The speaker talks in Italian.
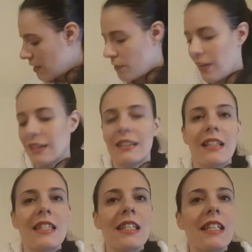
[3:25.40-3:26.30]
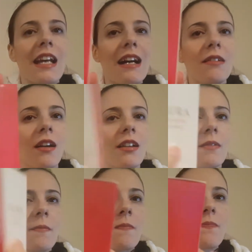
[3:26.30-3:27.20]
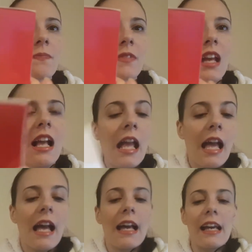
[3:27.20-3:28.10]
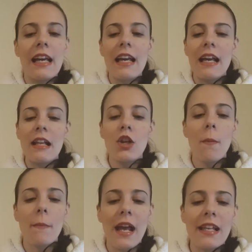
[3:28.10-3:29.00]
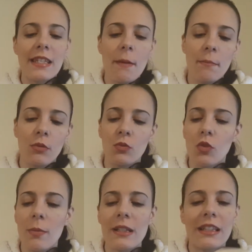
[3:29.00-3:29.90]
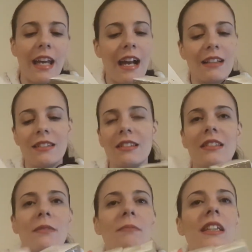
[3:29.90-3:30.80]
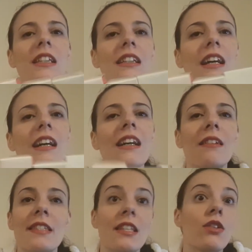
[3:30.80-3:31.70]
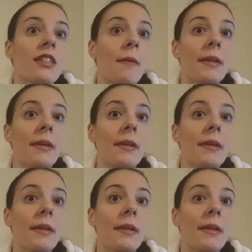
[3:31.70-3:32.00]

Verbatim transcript: fantasie. E li ho presi appunto perché eh, mi, eh, io,